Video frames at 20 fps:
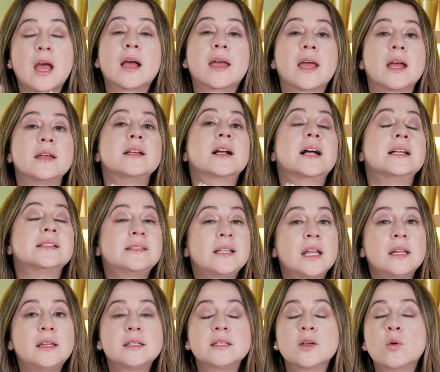a que haya
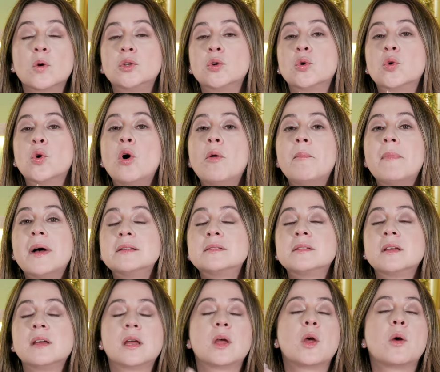gastritis y cuando
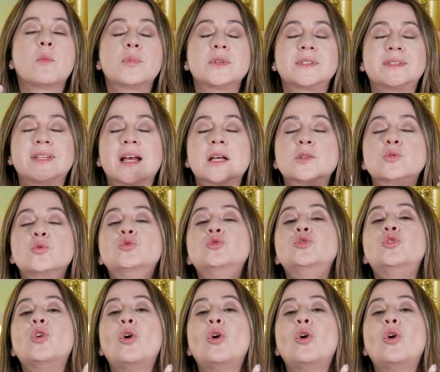comas, pues tengas un